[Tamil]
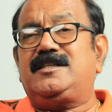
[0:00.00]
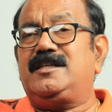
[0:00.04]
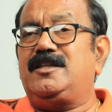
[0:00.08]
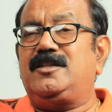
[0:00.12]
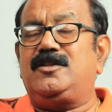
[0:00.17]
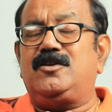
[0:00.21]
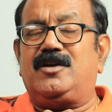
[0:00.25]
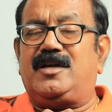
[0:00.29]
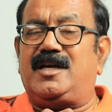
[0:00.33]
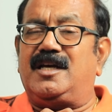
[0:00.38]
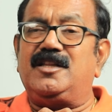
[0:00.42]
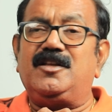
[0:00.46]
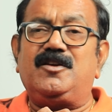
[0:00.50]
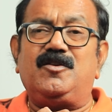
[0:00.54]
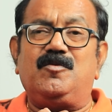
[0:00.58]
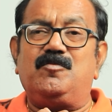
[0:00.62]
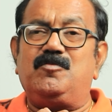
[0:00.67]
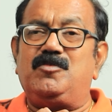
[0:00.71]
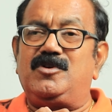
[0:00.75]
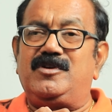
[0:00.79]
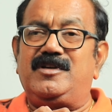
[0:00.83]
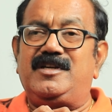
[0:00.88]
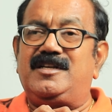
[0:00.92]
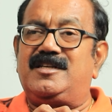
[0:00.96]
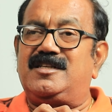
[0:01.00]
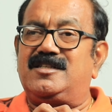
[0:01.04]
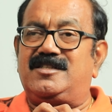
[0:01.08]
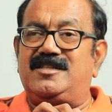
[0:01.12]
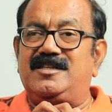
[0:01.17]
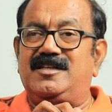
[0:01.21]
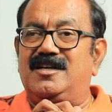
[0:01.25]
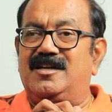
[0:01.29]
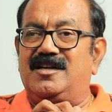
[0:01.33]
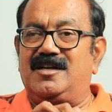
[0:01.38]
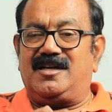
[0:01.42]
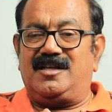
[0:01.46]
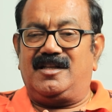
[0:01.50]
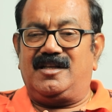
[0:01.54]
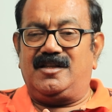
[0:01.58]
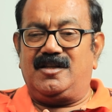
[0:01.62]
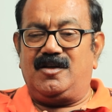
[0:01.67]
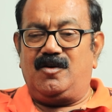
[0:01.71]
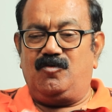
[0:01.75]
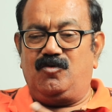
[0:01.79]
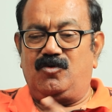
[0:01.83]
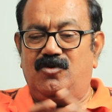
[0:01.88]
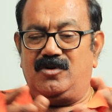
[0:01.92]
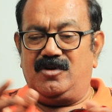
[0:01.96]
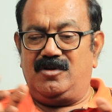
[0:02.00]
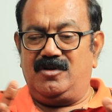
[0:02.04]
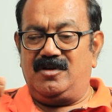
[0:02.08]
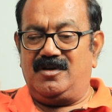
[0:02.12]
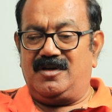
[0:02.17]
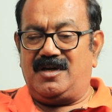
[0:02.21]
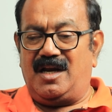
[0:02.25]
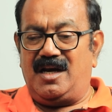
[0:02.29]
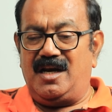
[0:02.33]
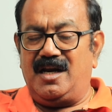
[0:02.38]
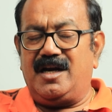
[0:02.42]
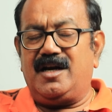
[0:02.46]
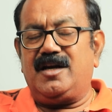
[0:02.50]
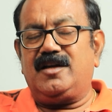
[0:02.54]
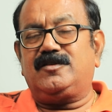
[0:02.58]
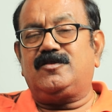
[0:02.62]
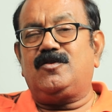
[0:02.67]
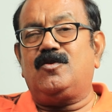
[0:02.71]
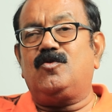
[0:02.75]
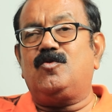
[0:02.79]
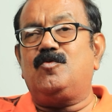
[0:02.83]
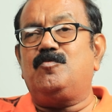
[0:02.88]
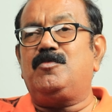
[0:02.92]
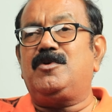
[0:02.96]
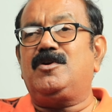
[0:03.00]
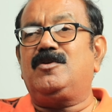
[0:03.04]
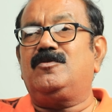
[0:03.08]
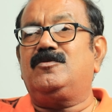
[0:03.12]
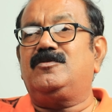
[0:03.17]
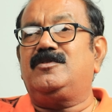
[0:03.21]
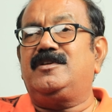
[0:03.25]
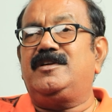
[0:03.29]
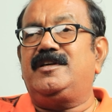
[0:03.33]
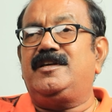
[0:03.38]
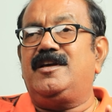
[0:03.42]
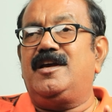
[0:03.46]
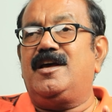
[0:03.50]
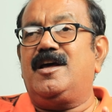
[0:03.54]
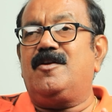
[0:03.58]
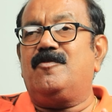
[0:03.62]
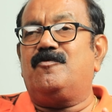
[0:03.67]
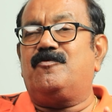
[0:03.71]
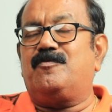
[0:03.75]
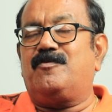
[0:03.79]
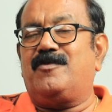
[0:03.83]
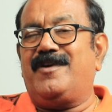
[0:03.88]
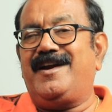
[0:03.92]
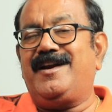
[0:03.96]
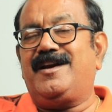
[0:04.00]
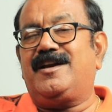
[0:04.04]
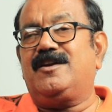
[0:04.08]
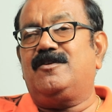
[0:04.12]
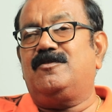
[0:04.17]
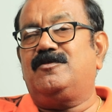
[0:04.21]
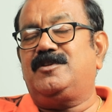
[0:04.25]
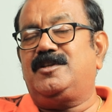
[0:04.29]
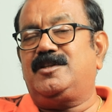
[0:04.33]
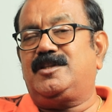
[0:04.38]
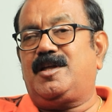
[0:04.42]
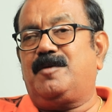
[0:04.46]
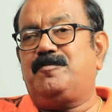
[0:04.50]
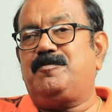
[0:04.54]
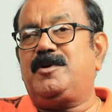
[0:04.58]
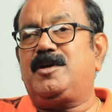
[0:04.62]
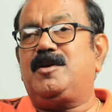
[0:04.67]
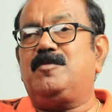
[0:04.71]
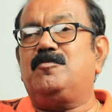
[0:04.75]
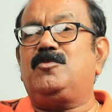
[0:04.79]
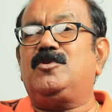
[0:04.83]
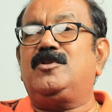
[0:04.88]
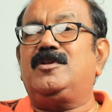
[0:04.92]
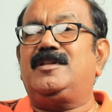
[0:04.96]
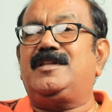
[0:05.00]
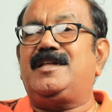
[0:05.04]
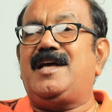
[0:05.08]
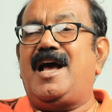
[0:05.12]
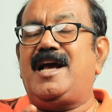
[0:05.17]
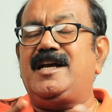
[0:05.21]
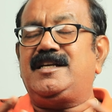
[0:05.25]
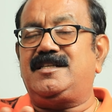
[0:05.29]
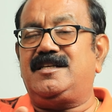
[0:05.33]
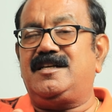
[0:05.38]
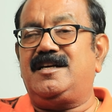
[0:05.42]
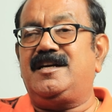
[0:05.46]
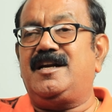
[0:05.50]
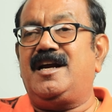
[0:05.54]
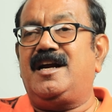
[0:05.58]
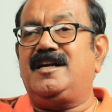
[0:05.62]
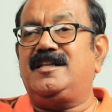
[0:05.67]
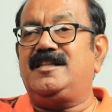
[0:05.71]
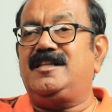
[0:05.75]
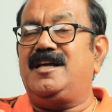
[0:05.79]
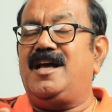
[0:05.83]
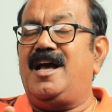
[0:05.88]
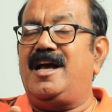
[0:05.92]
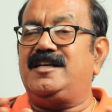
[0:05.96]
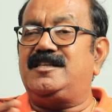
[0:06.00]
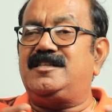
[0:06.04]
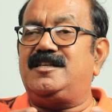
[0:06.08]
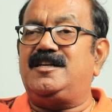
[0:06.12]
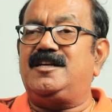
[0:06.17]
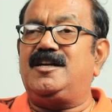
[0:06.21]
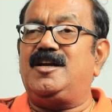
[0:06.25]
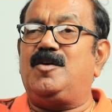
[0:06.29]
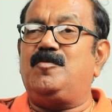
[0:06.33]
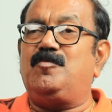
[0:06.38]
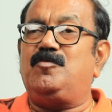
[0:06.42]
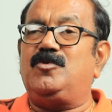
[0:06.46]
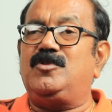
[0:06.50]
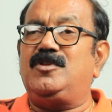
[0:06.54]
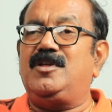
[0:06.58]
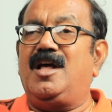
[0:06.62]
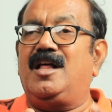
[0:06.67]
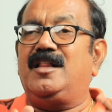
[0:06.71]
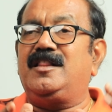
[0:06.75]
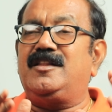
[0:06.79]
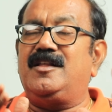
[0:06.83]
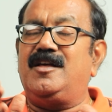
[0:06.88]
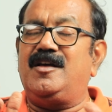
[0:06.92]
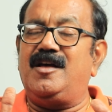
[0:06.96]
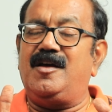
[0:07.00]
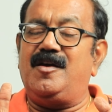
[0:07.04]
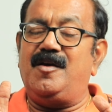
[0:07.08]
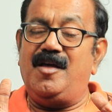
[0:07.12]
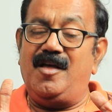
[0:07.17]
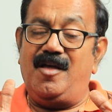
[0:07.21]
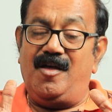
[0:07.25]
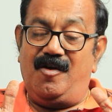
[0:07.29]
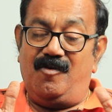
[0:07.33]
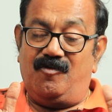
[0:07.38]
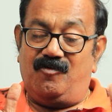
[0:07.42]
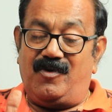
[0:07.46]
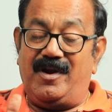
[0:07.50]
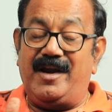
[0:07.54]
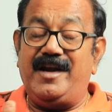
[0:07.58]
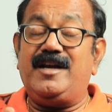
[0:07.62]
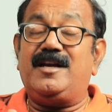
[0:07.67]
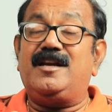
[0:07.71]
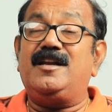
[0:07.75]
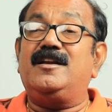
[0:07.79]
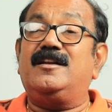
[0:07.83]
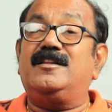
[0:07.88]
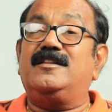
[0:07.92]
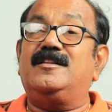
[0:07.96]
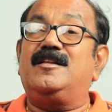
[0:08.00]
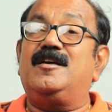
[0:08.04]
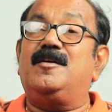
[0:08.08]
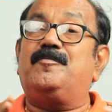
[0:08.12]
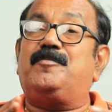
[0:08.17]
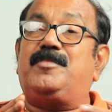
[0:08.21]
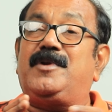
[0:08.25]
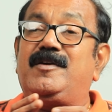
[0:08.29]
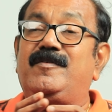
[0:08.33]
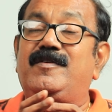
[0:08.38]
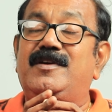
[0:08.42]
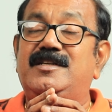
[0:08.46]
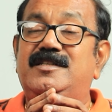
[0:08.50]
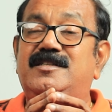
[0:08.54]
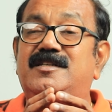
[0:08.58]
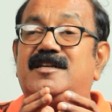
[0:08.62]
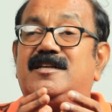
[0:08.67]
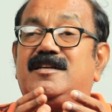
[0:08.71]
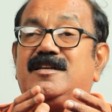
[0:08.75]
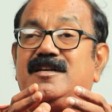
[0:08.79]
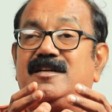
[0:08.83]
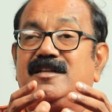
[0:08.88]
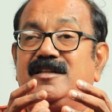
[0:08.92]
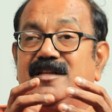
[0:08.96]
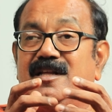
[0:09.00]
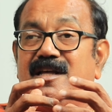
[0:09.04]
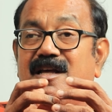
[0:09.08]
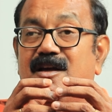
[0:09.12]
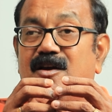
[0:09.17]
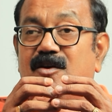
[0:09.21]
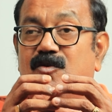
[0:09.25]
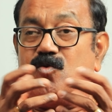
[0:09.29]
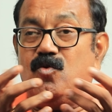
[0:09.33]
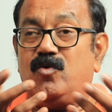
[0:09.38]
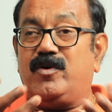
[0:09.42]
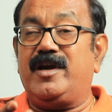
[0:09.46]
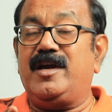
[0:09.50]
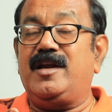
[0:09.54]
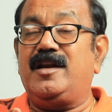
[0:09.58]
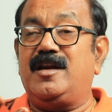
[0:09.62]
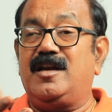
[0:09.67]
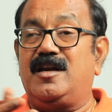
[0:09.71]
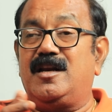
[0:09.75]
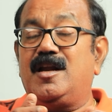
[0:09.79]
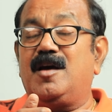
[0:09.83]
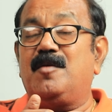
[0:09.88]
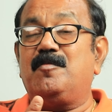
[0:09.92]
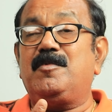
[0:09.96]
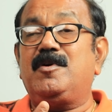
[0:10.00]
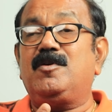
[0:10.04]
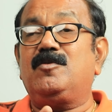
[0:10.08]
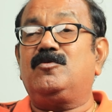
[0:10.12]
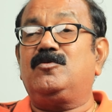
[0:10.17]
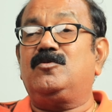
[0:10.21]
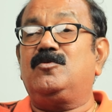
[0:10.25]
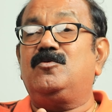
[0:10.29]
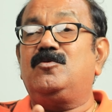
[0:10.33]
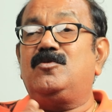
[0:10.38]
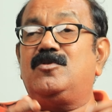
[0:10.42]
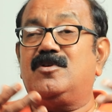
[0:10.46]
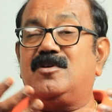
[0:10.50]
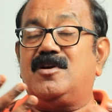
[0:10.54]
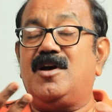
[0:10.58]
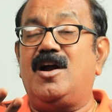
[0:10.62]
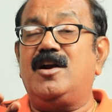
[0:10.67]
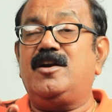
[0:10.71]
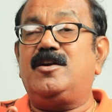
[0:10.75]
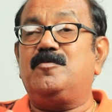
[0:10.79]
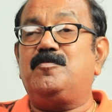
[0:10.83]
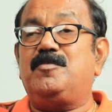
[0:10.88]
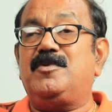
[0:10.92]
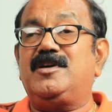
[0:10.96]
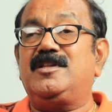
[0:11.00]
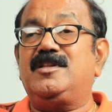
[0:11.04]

ஸோ இது கதை ரொம்ப இன்ட்ரெஸ்டிங்கான கதை தான் ஒரு கள்ளக்கடத்தில் கும்பல் வந்து ஏர் ஃப்ளைட்டில் வந்து தப்பிக்கும் போது அது ஆக்சிடென்ட் ஆகிடுது ஆக்சிடென்ட் ஆகும்போது அந்த ஃப்ளைட்டில் இருந்த ப்ரைவேட் ஜெட்டில் இருந்த கொக்கைன் எல்லாமே வந்து ஒரு காட்டு